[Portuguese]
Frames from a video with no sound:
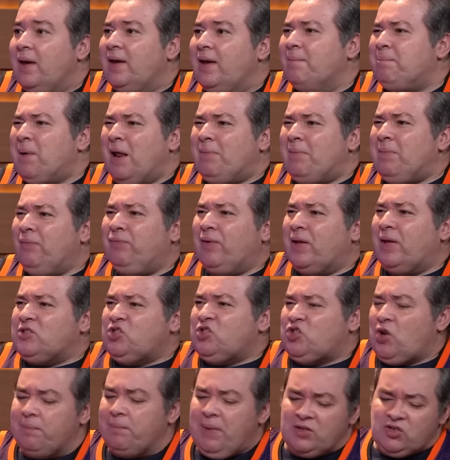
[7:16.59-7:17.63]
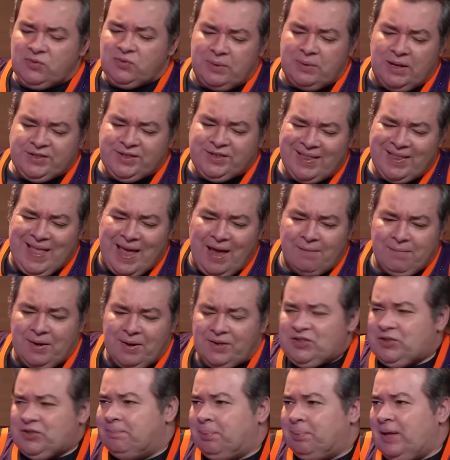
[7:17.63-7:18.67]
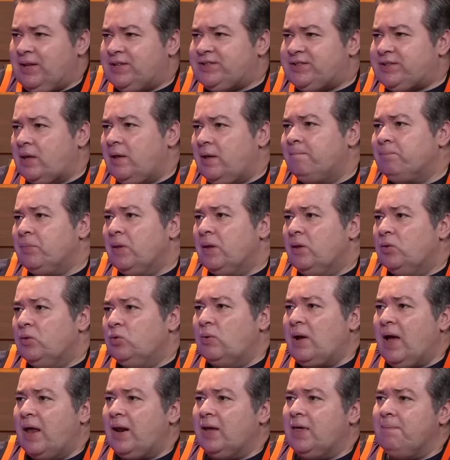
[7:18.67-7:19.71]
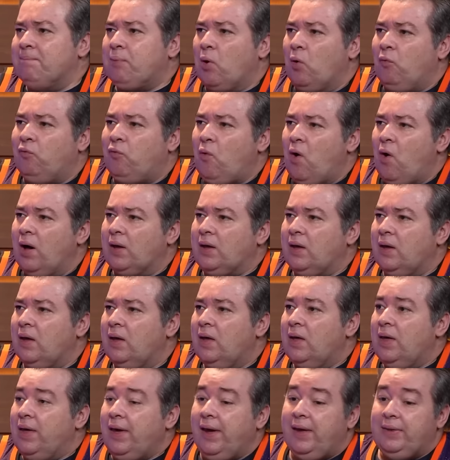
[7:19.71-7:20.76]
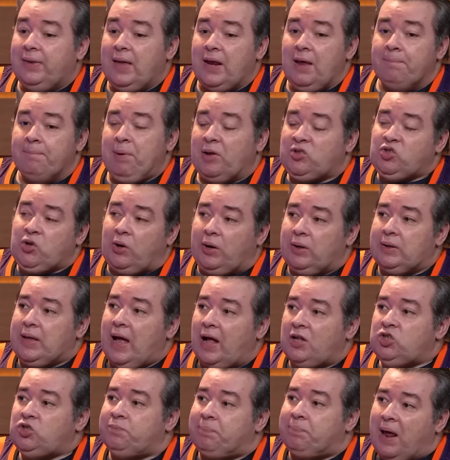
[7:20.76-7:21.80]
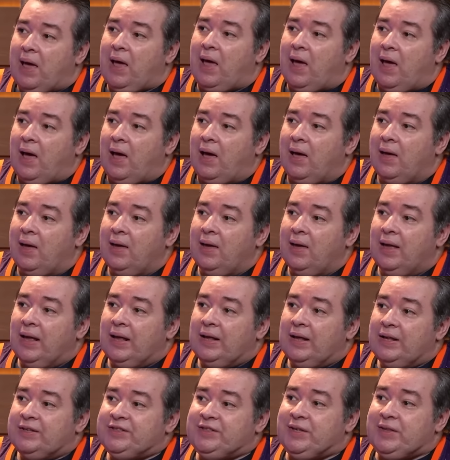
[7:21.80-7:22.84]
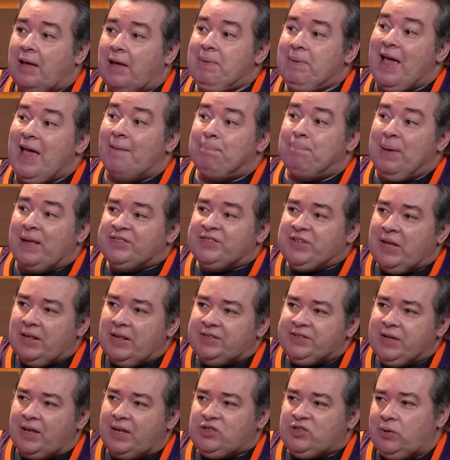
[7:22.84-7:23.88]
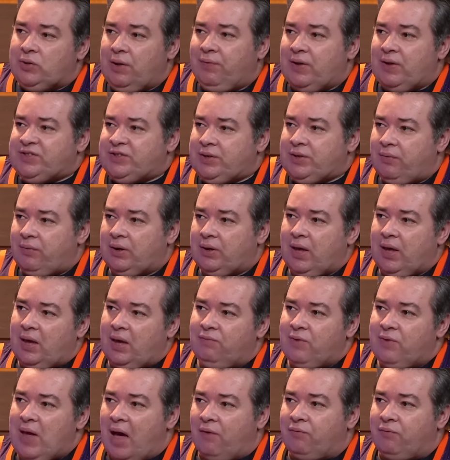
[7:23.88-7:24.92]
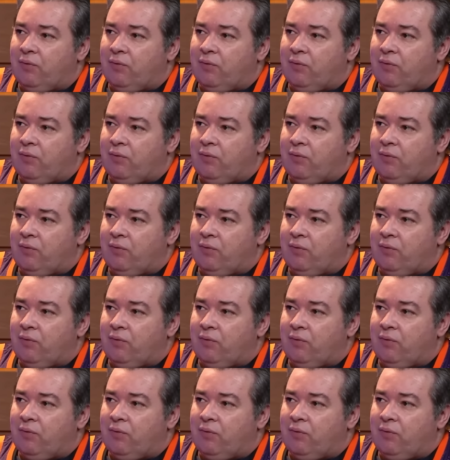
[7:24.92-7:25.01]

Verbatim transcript: Que para mim fica só mesmo nessa ideia meio simplista do cara que provoca e que teria personalidade para se dá bem, apesar dessa questão defensiva que é inviável.